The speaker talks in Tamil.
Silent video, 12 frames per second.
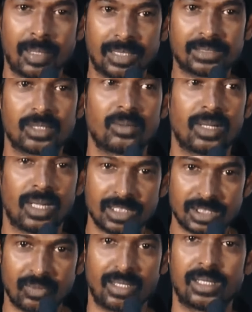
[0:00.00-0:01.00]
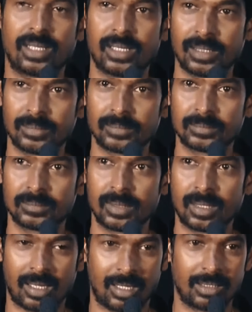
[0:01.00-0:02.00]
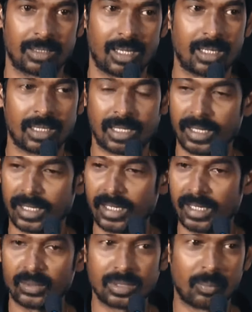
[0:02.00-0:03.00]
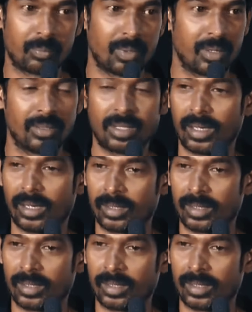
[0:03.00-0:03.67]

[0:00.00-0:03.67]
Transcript: பேசணும்னு நினச்சி வந்தேன் அதுக்காக எங்கே இன்னும் தப்பு இருந்தால்